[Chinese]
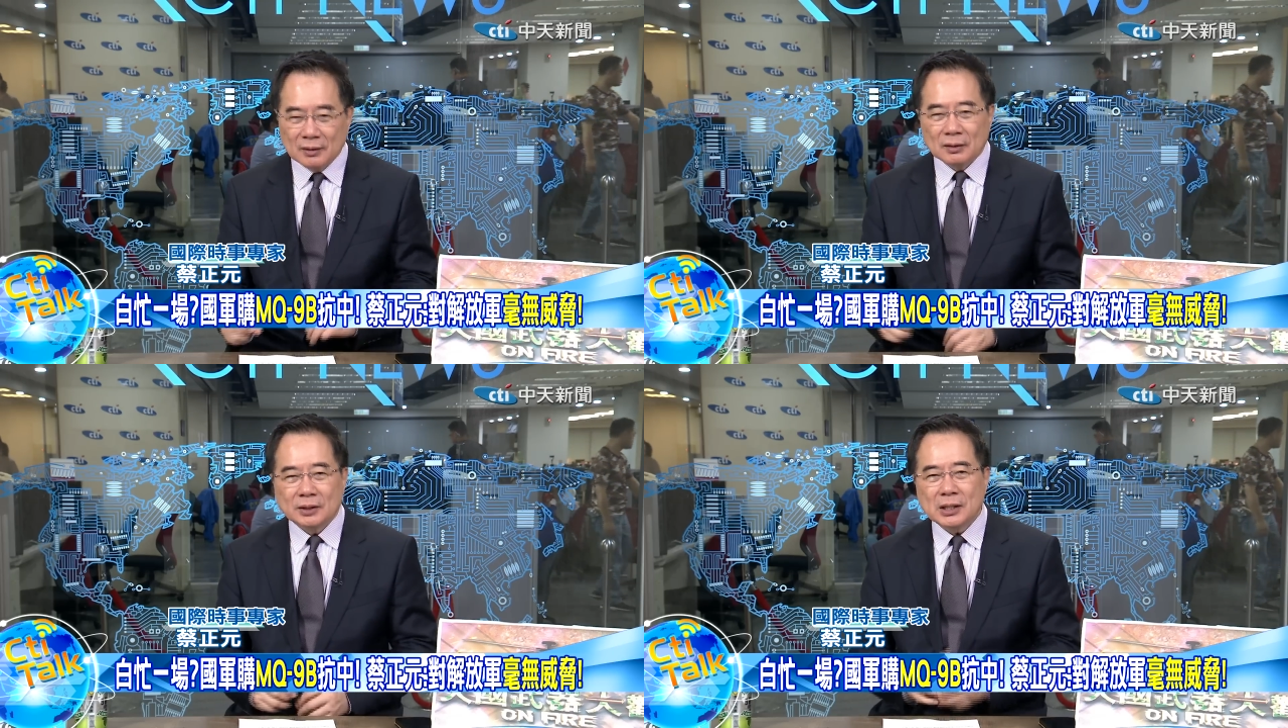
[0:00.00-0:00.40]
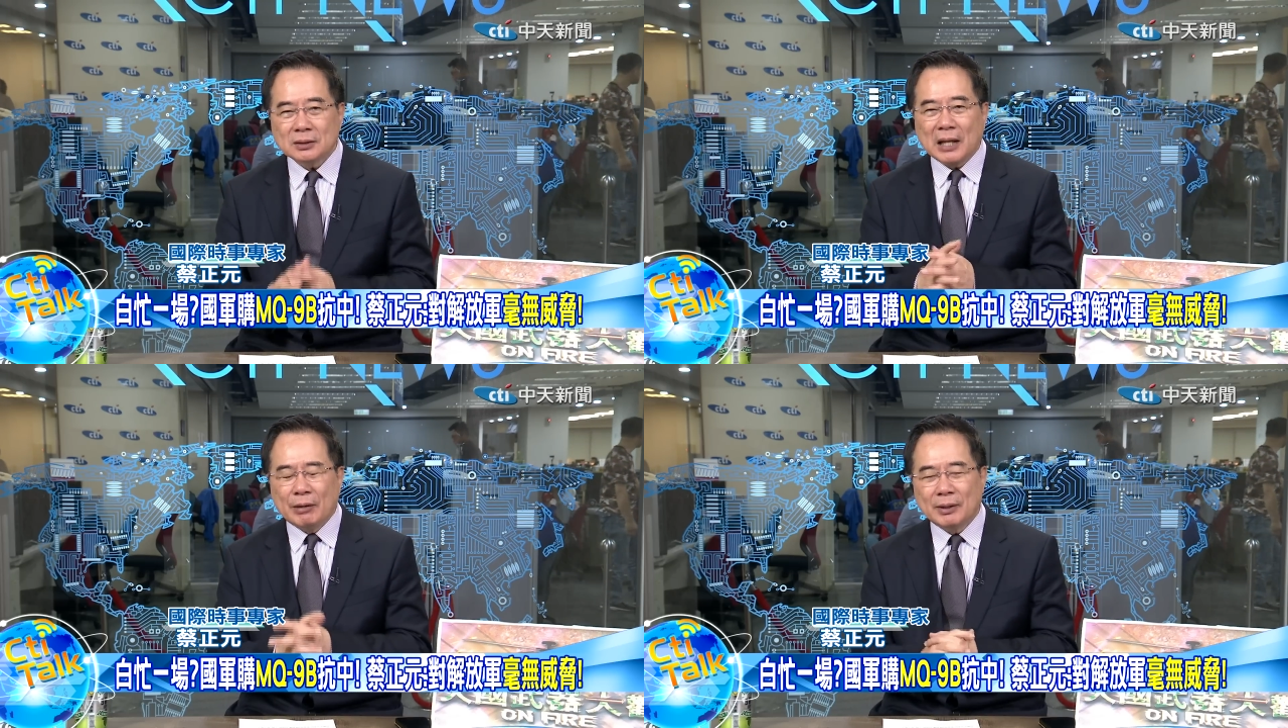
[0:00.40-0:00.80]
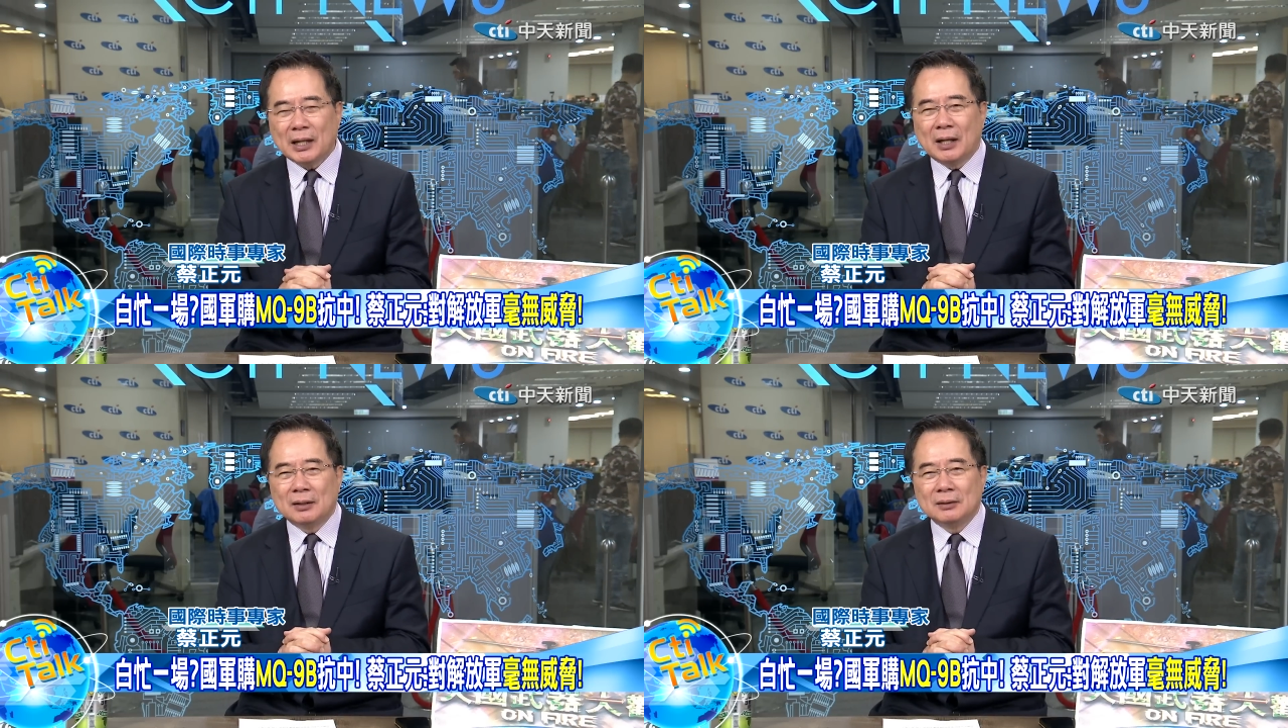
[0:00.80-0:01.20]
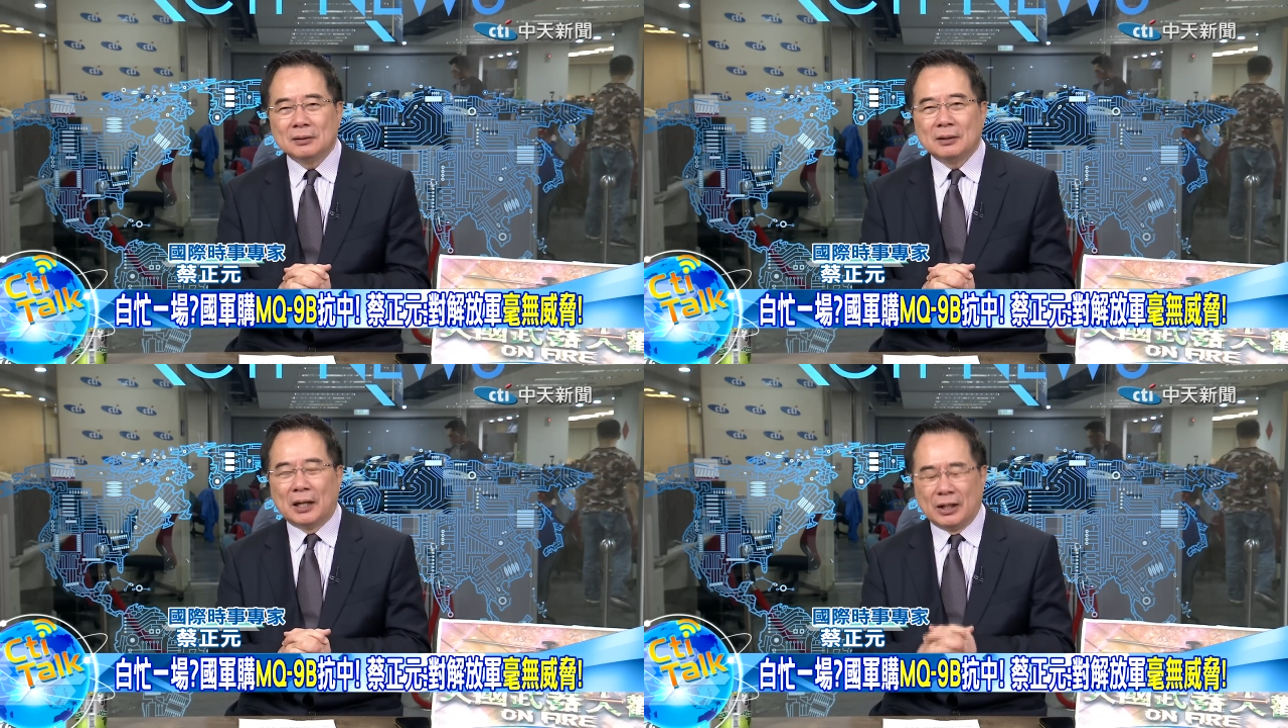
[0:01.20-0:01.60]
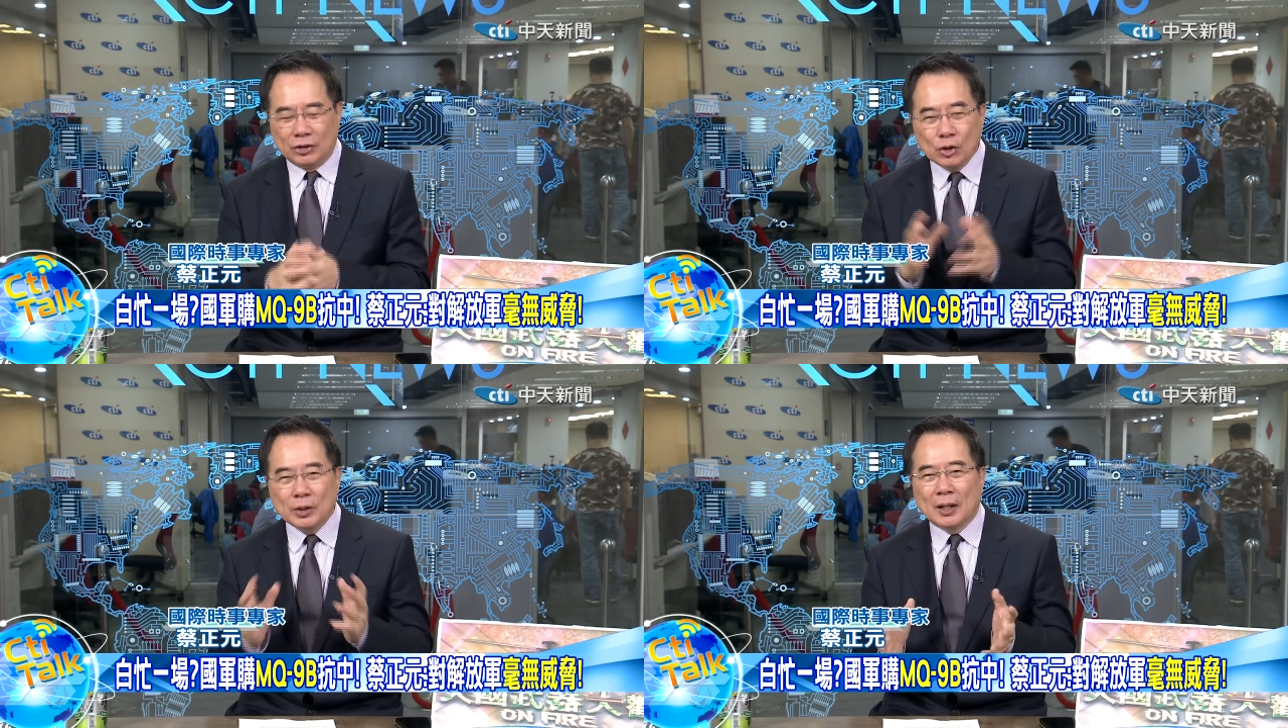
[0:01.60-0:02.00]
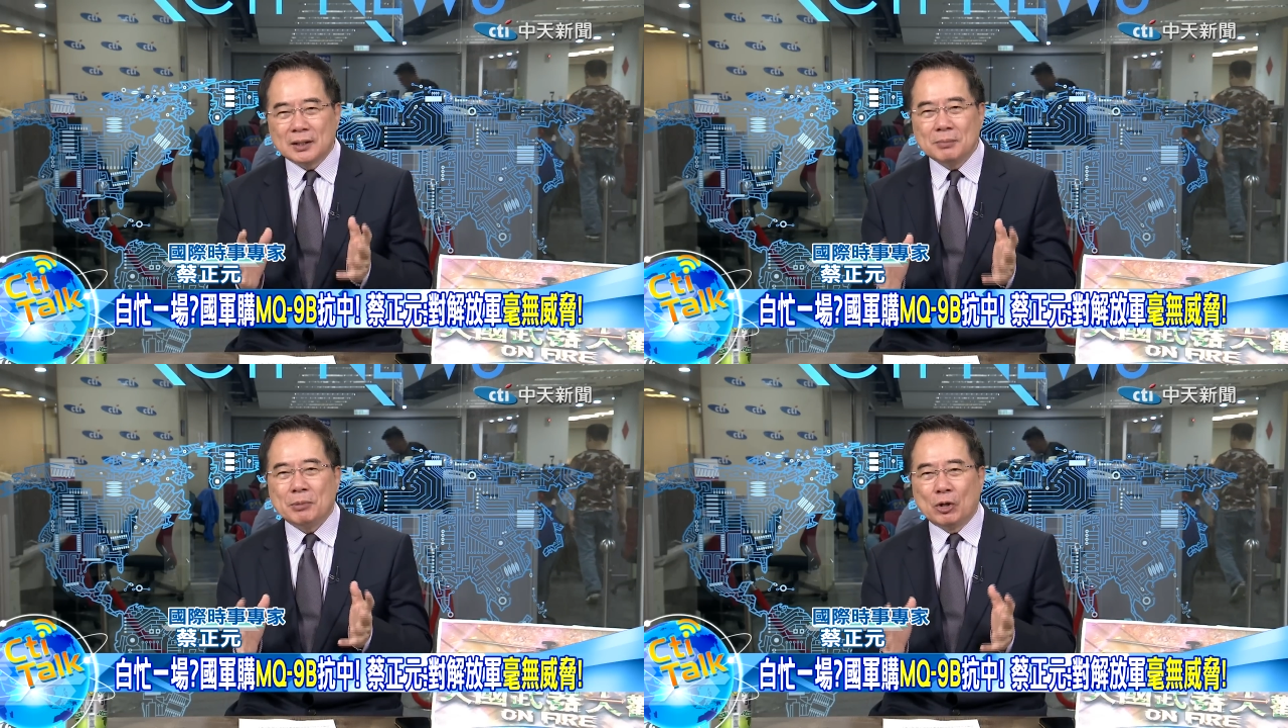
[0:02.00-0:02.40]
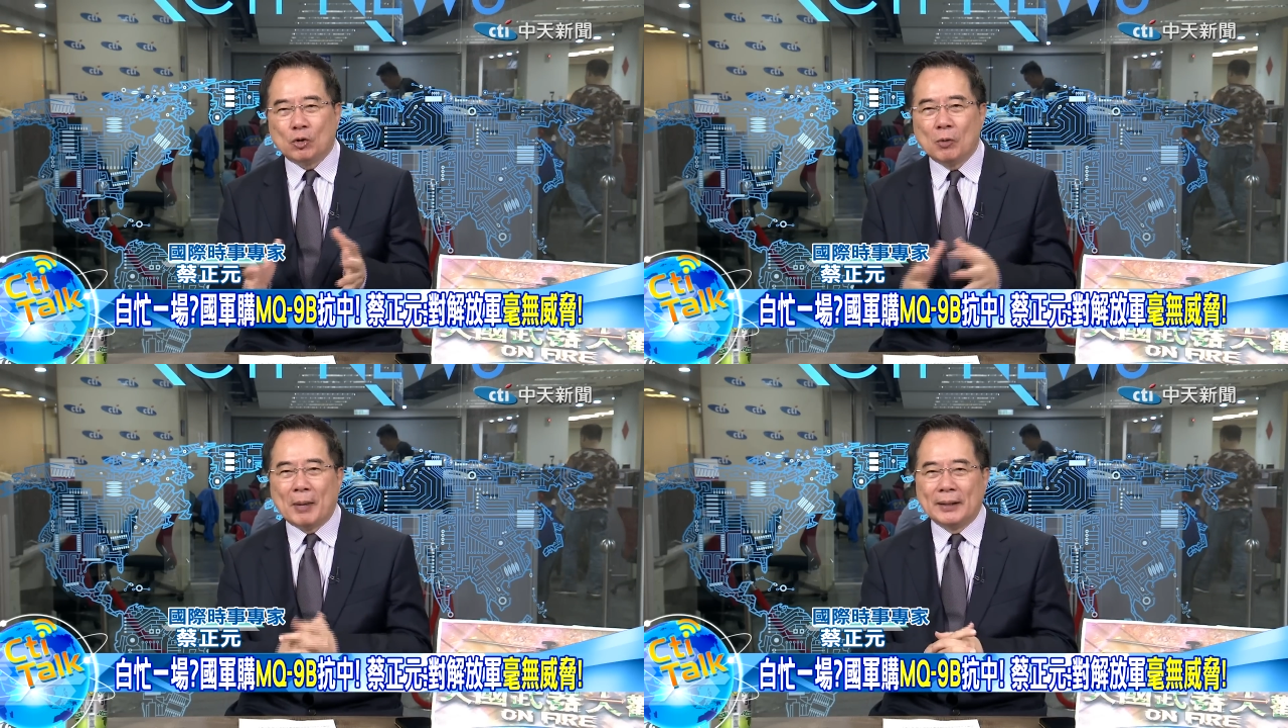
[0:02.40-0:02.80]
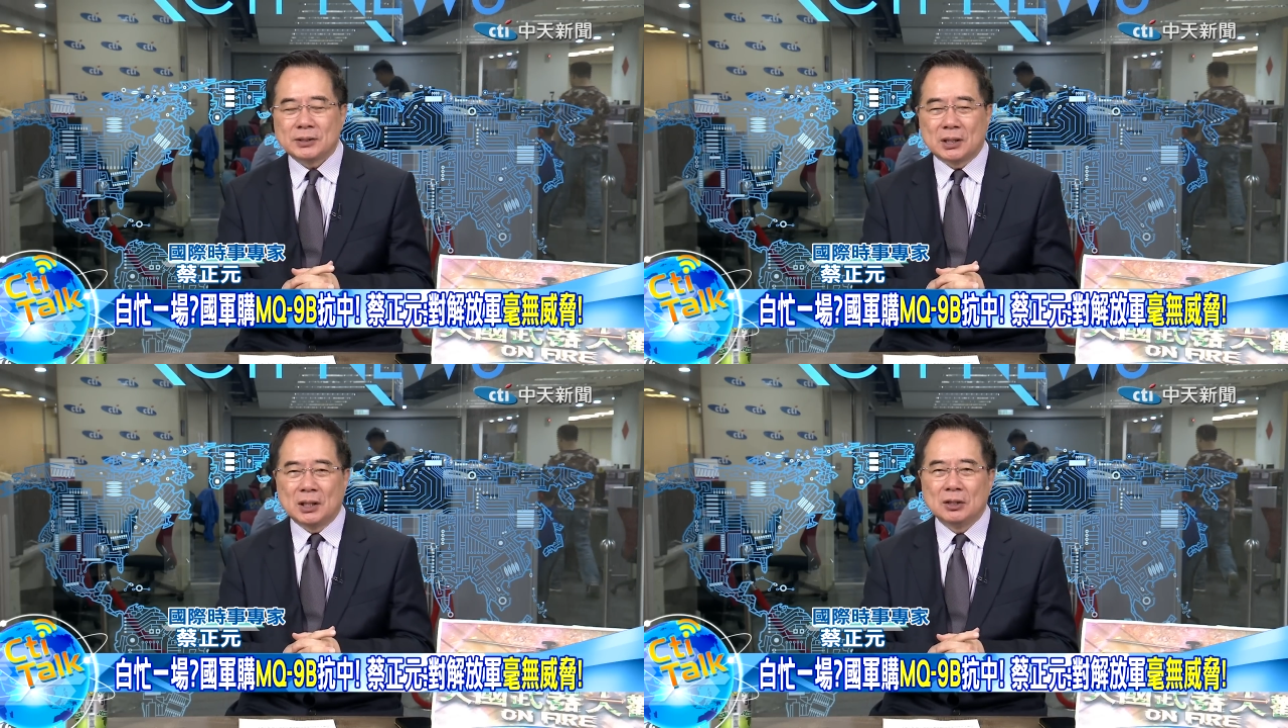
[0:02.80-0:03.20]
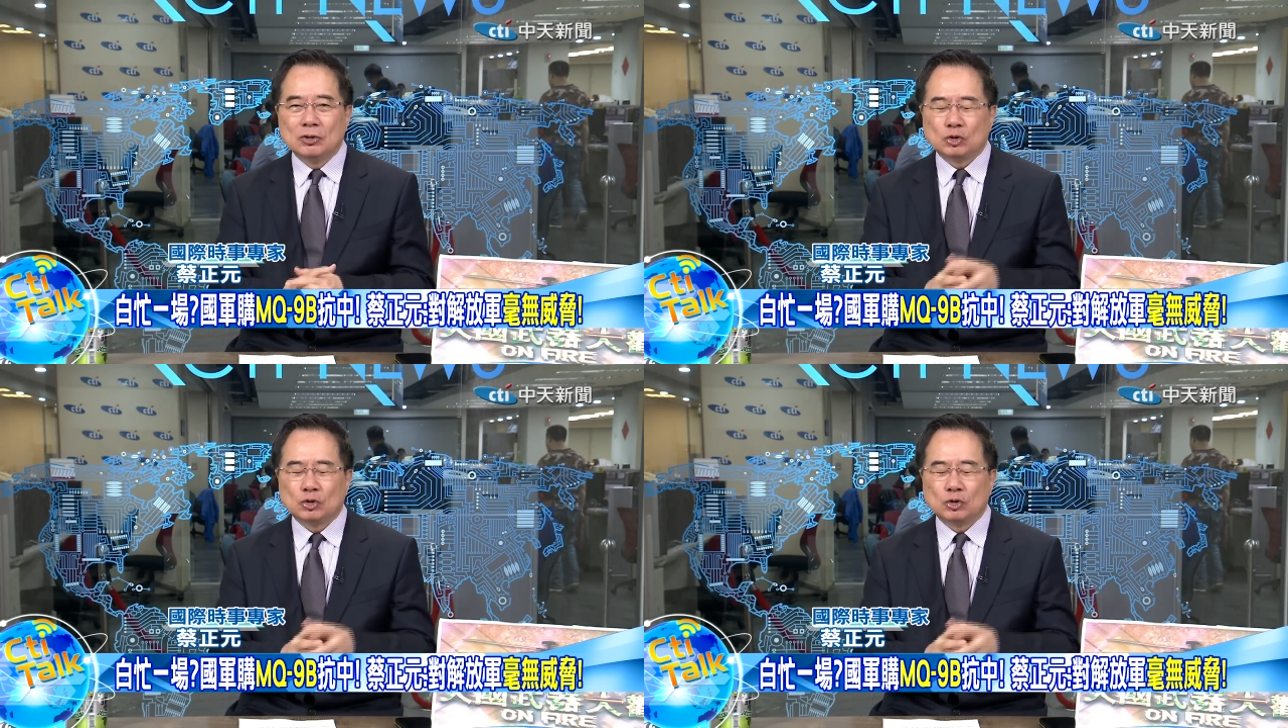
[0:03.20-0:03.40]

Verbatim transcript: 那现在台湾呢，啊，又要跟美国买这个